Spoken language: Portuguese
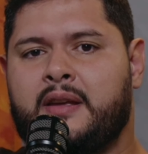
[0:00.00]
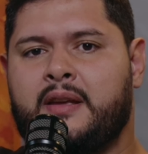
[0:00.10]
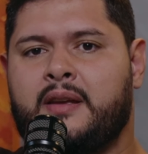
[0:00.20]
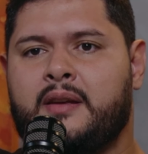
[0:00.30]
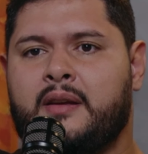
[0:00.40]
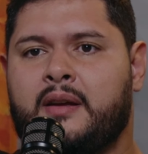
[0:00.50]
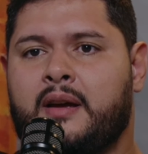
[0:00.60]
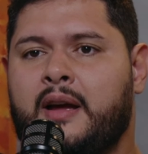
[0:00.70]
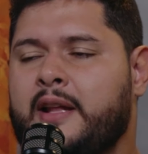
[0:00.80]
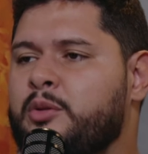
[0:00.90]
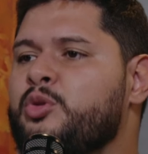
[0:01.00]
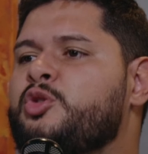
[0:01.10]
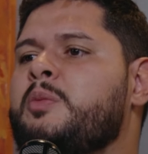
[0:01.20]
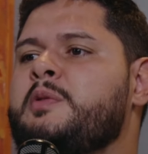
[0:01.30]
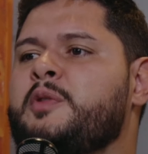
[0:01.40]
que é tudo
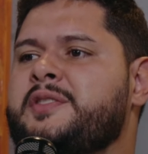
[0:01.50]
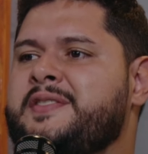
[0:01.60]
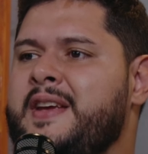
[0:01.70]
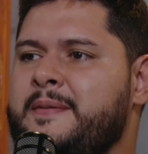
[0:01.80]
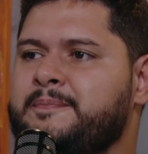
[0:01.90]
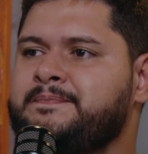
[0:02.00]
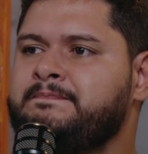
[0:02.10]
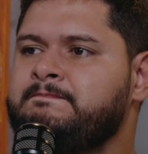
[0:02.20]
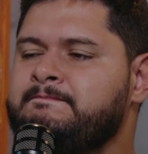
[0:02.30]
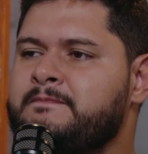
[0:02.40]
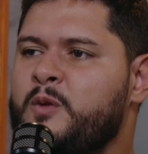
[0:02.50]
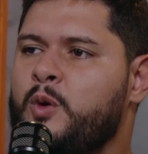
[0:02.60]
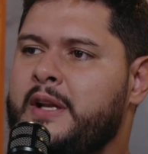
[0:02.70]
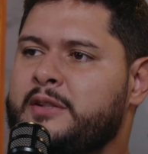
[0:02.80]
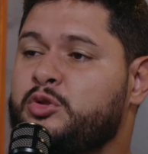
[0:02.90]
sobre você.
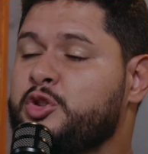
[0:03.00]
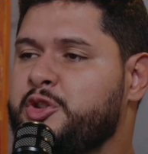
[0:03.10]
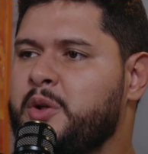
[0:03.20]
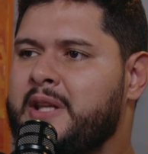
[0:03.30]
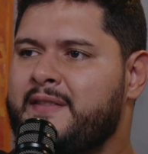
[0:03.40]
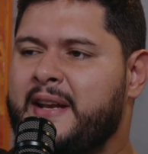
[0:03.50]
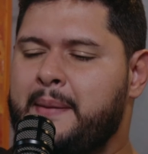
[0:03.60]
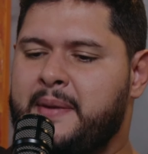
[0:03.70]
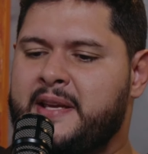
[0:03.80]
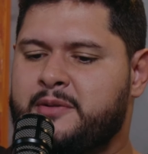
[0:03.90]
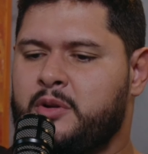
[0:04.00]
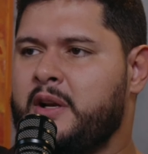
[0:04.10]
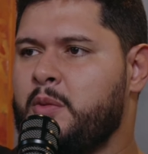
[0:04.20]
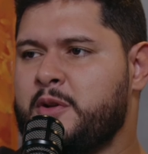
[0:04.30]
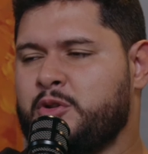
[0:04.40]
Quando ela surgiu, eu estava na mesa. Quando
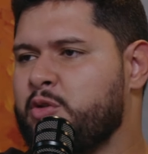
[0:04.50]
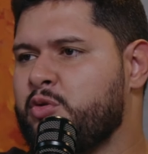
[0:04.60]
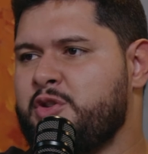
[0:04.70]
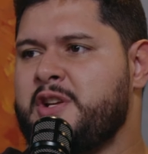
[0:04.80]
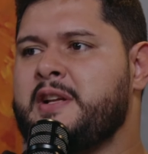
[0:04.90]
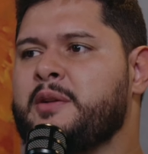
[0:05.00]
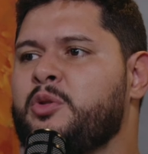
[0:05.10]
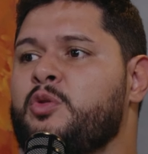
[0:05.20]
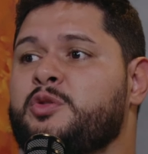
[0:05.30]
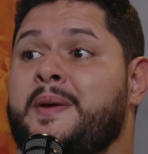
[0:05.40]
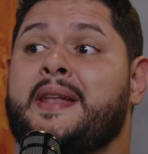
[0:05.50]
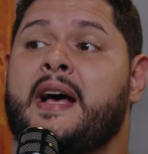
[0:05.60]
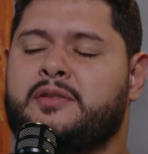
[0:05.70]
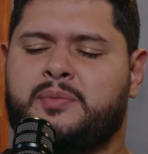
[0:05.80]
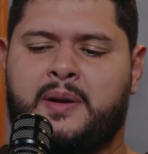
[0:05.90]
ela começou a surgir, ele cantou alguns
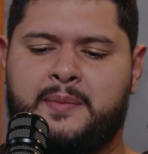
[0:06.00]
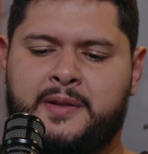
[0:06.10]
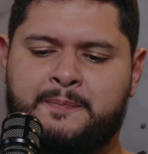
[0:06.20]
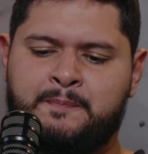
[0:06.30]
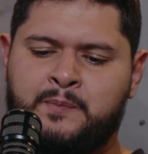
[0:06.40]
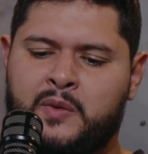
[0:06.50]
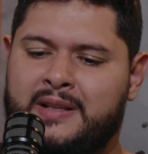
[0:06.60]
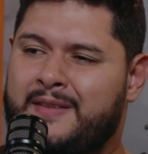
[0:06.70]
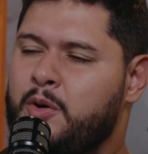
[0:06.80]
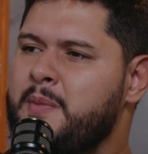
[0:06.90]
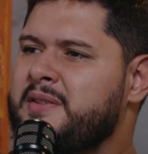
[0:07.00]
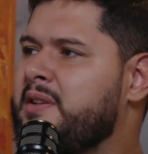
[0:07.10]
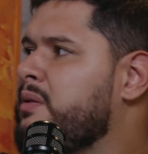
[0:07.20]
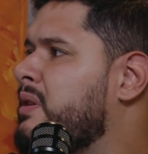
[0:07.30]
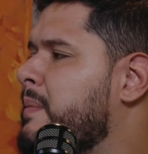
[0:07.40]
pedaços para mim. Estava
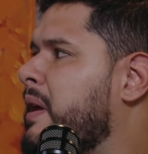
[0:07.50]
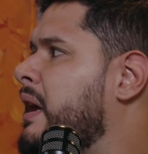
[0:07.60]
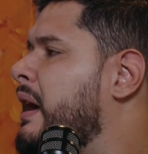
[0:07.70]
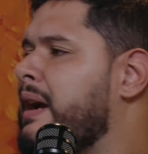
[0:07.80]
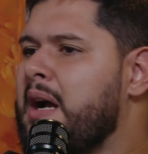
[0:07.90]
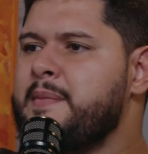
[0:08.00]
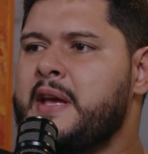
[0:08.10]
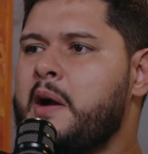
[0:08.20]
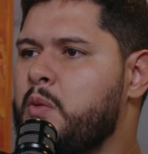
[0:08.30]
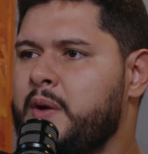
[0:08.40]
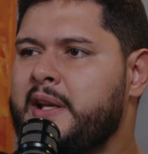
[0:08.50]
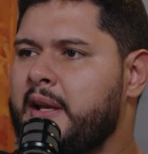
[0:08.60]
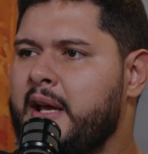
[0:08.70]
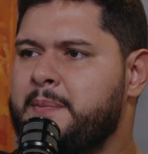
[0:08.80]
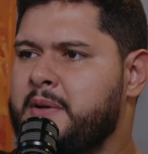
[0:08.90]
começando também a caminhar com ele
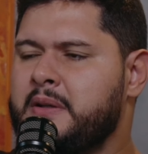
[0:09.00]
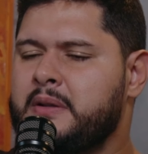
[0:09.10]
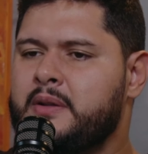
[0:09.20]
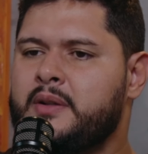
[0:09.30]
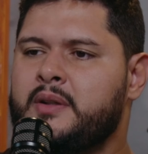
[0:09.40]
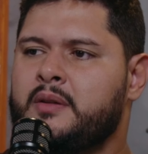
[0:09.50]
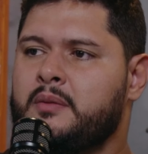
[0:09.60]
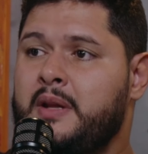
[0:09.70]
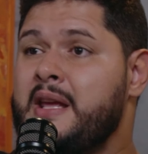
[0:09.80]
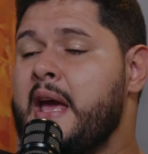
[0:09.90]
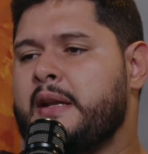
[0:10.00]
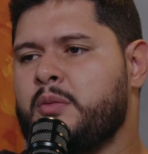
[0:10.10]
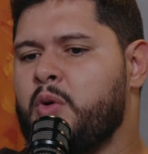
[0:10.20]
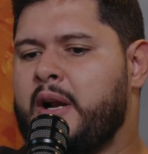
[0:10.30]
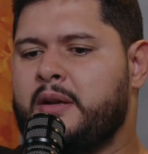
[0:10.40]
na época. Nem era do
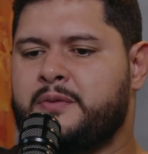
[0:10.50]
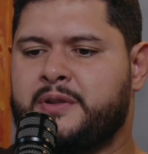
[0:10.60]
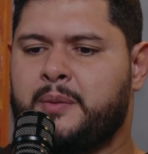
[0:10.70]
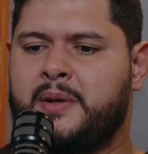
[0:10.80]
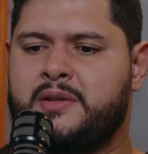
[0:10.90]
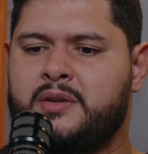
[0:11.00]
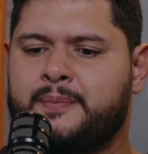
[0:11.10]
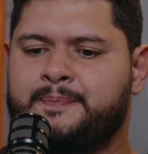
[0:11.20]
Morado oficialmente.